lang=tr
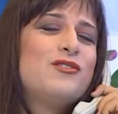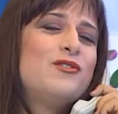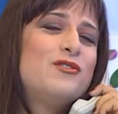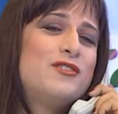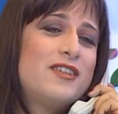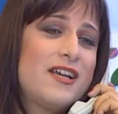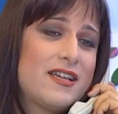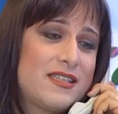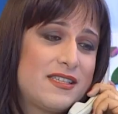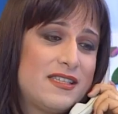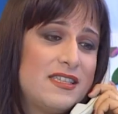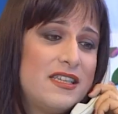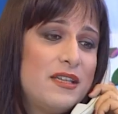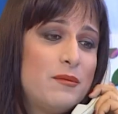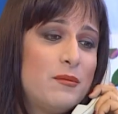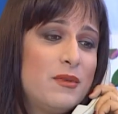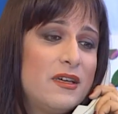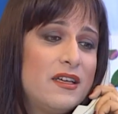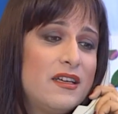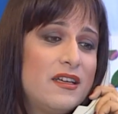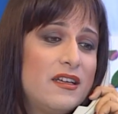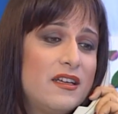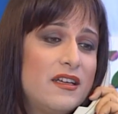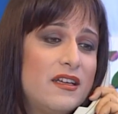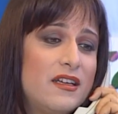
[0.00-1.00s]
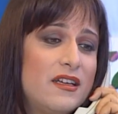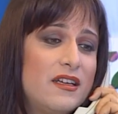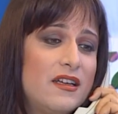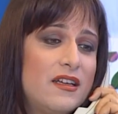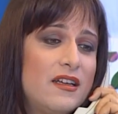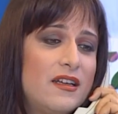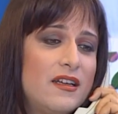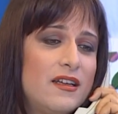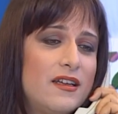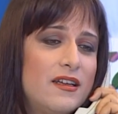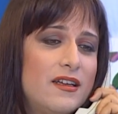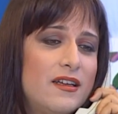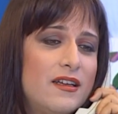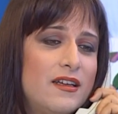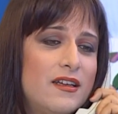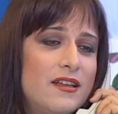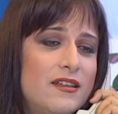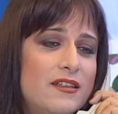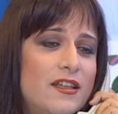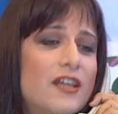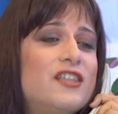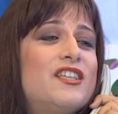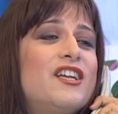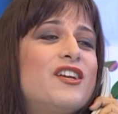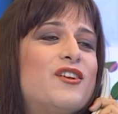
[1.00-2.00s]
Soracaksın değil mi?
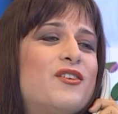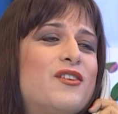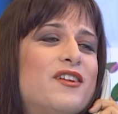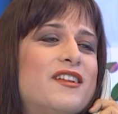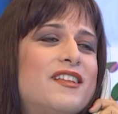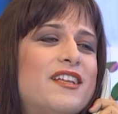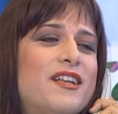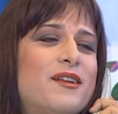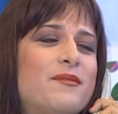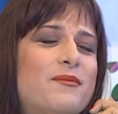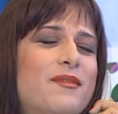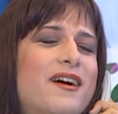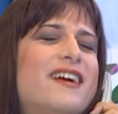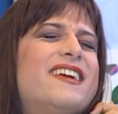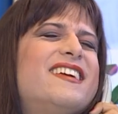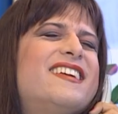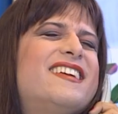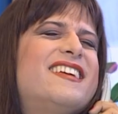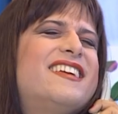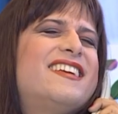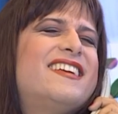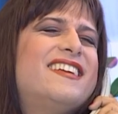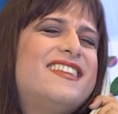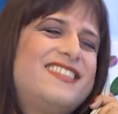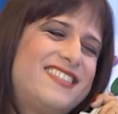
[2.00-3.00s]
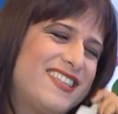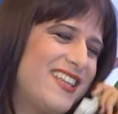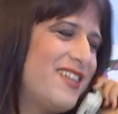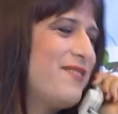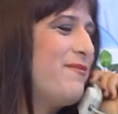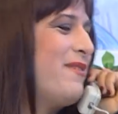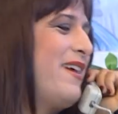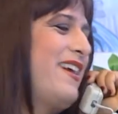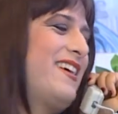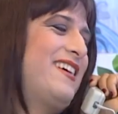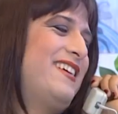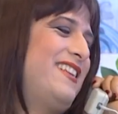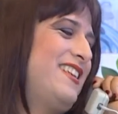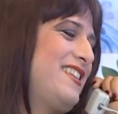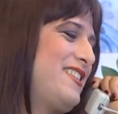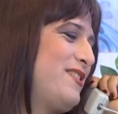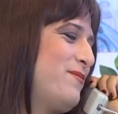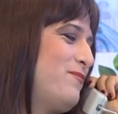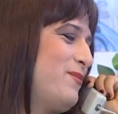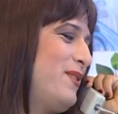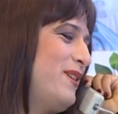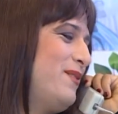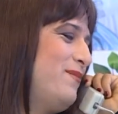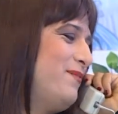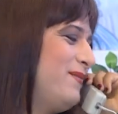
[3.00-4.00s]
Teşekkür ederim. Ay canım arkadaşım
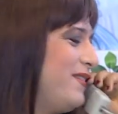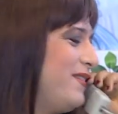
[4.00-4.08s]
benim.